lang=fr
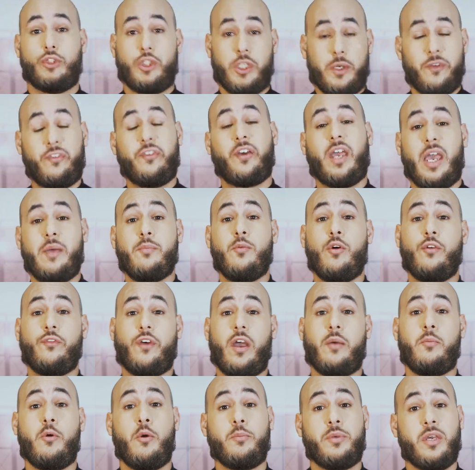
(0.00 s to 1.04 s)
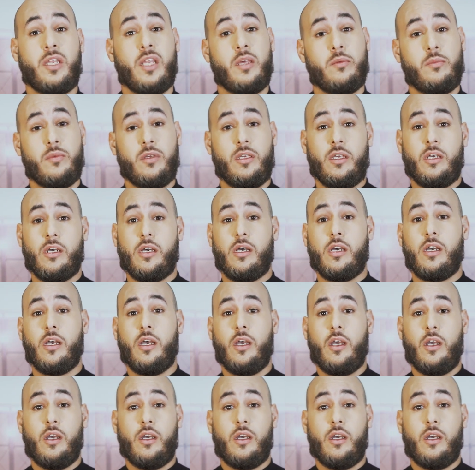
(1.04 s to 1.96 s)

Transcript: j'ai vraiment vraiment bien aimé euh,